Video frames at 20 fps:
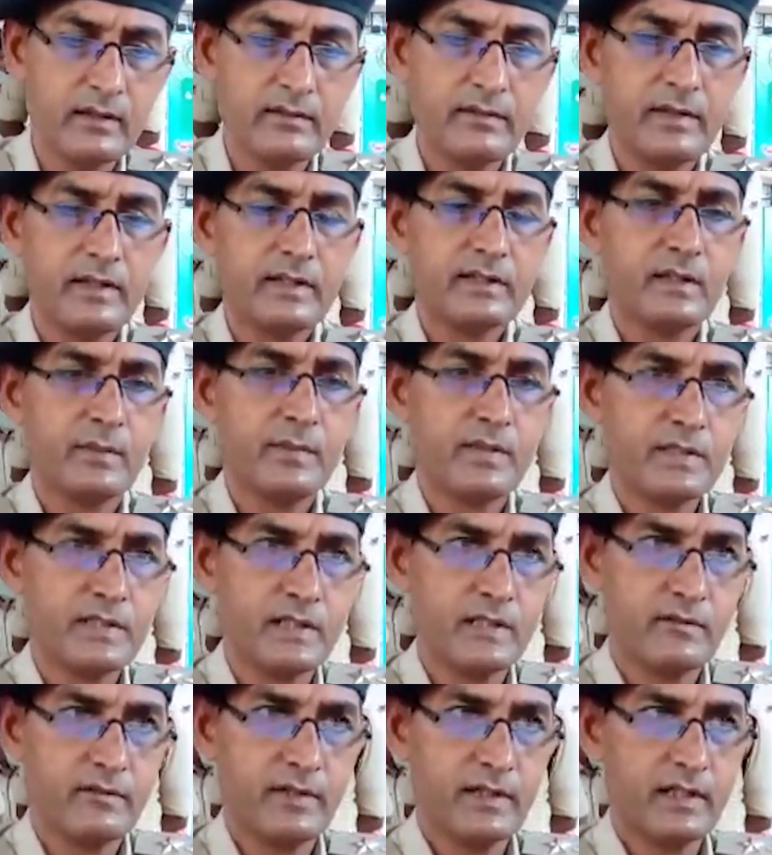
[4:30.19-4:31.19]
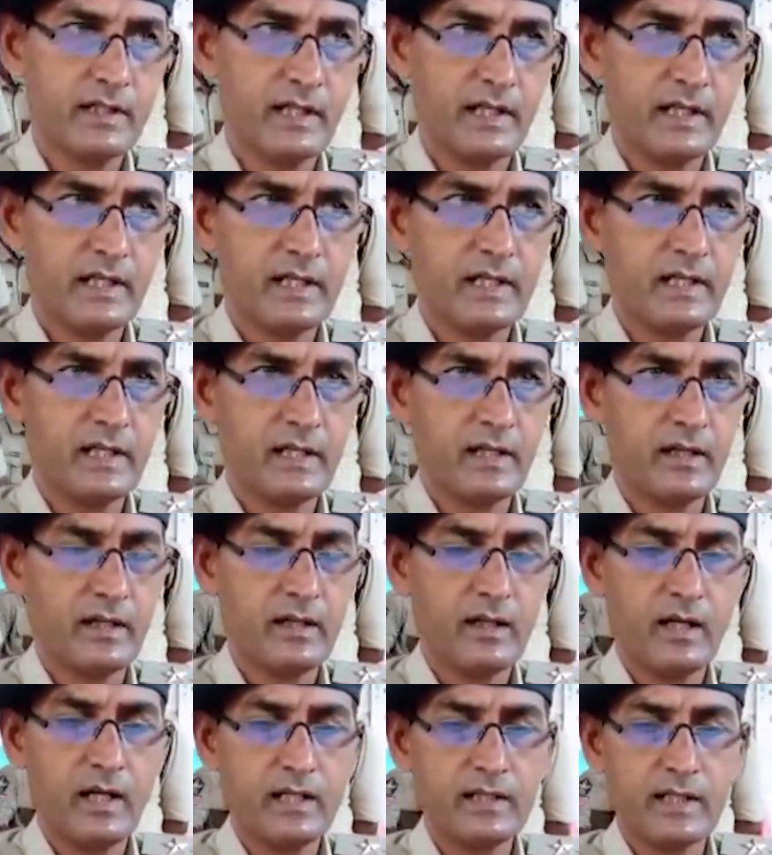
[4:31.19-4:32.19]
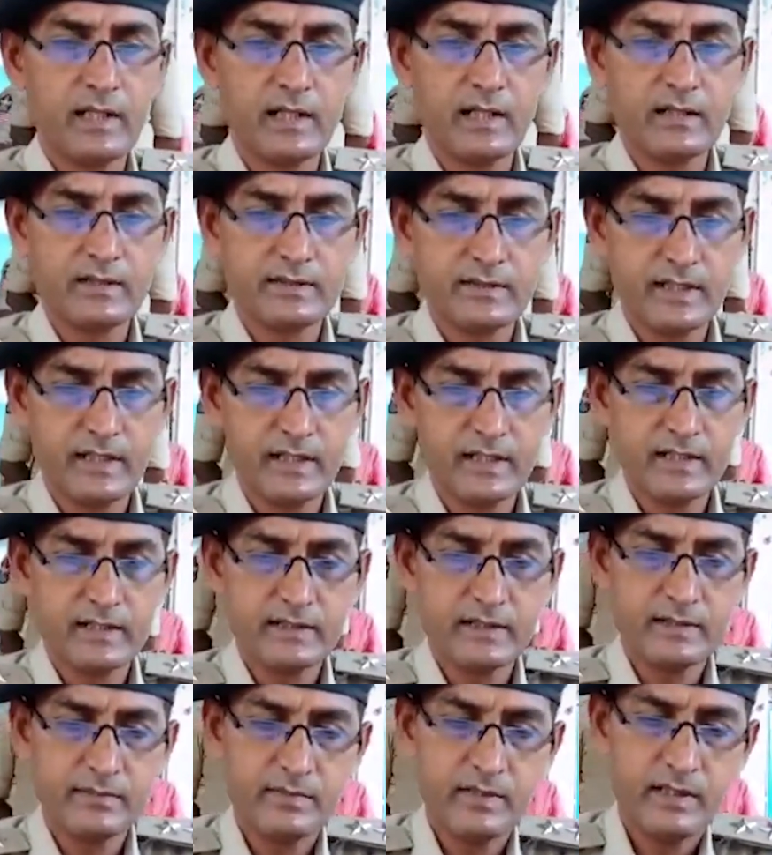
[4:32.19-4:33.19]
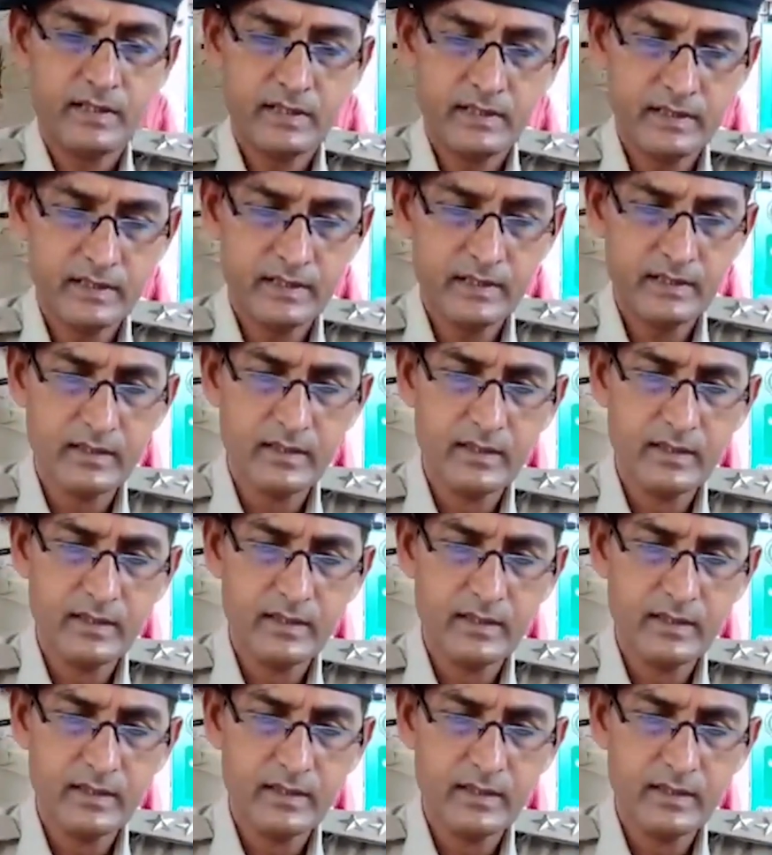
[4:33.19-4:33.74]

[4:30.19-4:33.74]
వీటికి సంబంధించినటువంటి అన్ని ఆధారాలు సేకరించడం జరిగింది